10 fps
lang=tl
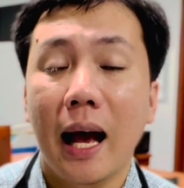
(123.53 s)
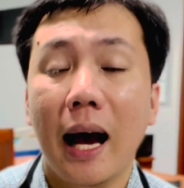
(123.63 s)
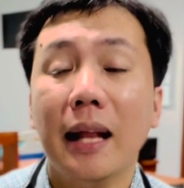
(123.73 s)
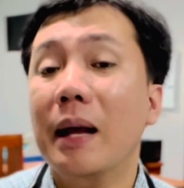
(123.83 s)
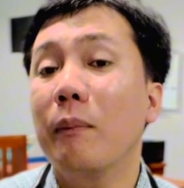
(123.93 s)

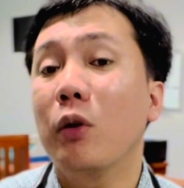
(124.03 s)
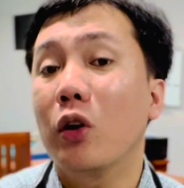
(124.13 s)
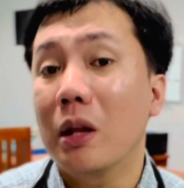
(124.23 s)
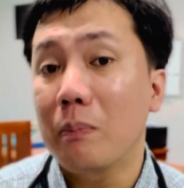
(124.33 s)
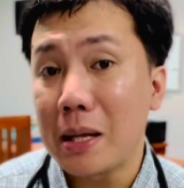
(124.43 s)
at ang
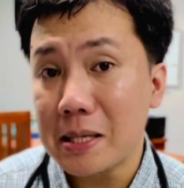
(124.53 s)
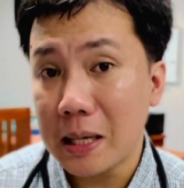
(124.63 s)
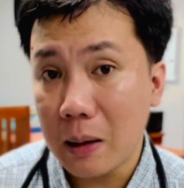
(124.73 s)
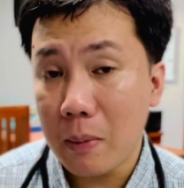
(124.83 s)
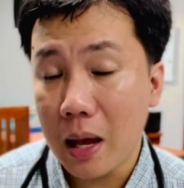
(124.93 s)
amlodipine sa
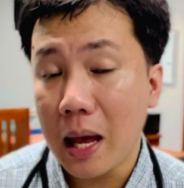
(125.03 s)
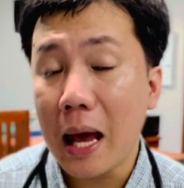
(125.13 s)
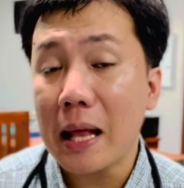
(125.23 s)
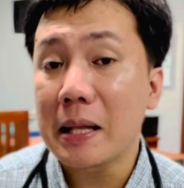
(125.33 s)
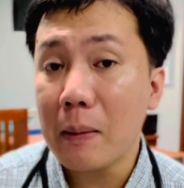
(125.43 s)
gabi.
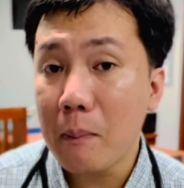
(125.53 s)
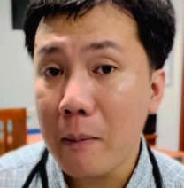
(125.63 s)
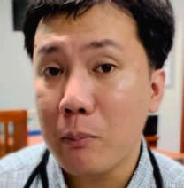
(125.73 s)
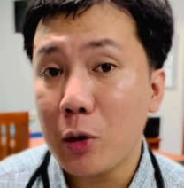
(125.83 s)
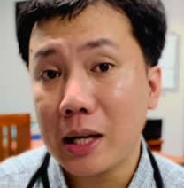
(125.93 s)
And remember,